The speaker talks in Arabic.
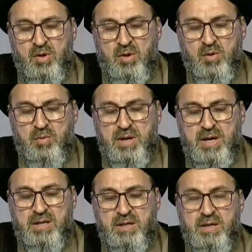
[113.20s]

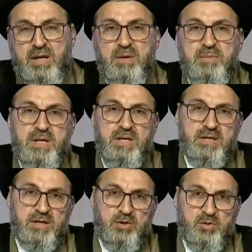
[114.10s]
ولكن احنا
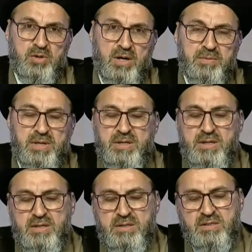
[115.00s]
عمليا يقول
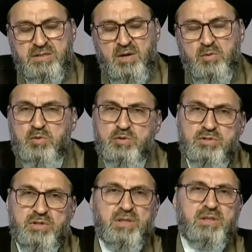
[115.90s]
عمليا تسعة ونص
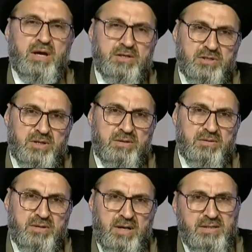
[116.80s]
ل 12
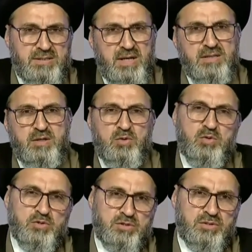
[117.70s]
يعني ساعتين
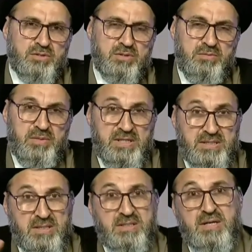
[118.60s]
ونص من
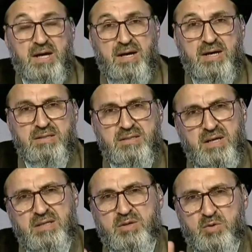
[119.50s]
الست ساعات
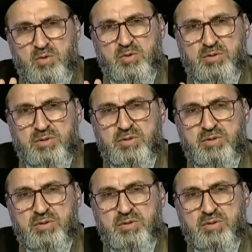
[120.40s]
ساعتين ونص